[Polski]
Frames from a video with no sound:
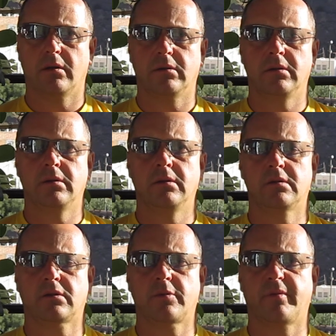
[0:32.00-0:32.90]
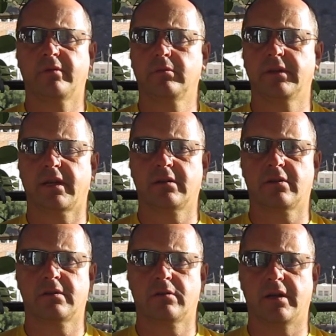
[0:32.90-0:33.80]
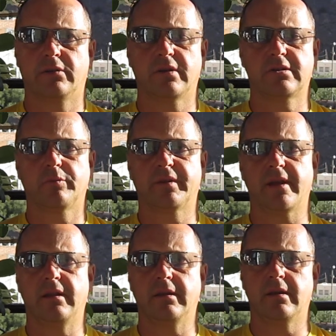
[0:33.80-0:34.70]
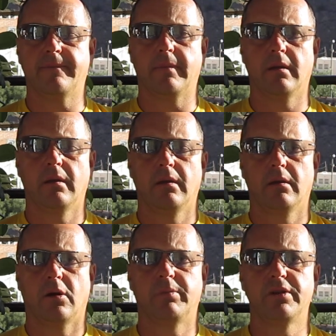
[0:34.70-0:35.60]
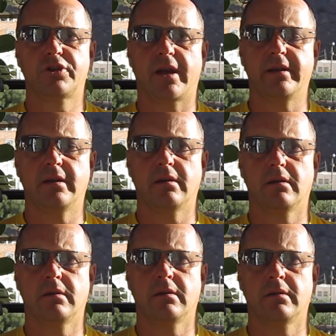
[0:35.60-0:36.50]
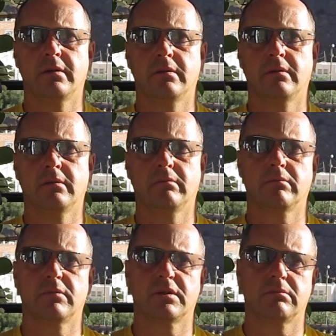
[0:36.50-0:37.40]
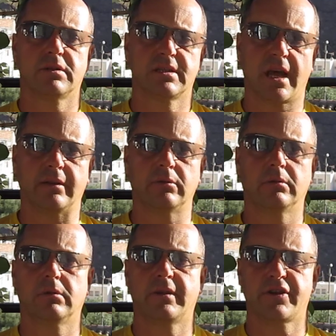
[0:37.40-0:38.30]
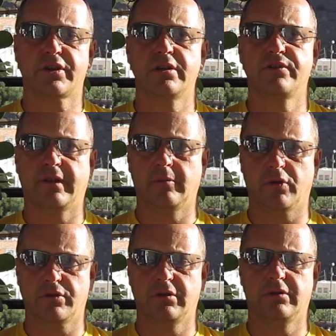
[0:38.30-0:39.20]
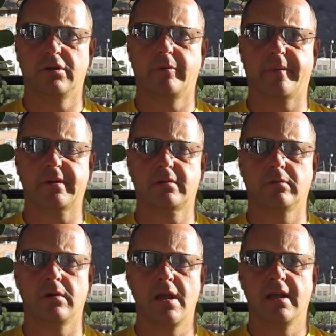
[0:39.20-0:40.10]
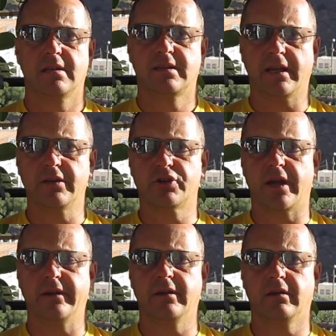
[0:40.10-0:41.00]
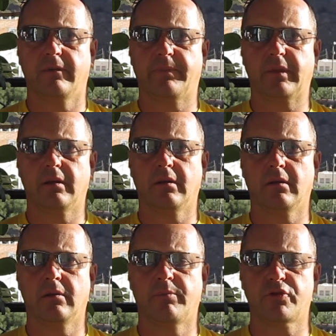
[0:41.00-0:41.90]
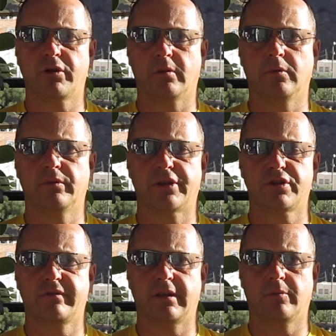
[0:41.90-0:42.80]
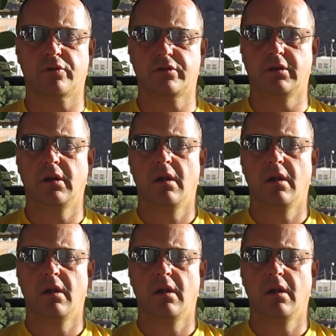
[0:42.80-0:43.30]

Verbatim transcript: I co to powoduje, takie drodzy kochani? To jest subtelne obniżanie y, stanu naszej świadomości, czyli po prostu zaniżanie y, poziomu naszej świadomości.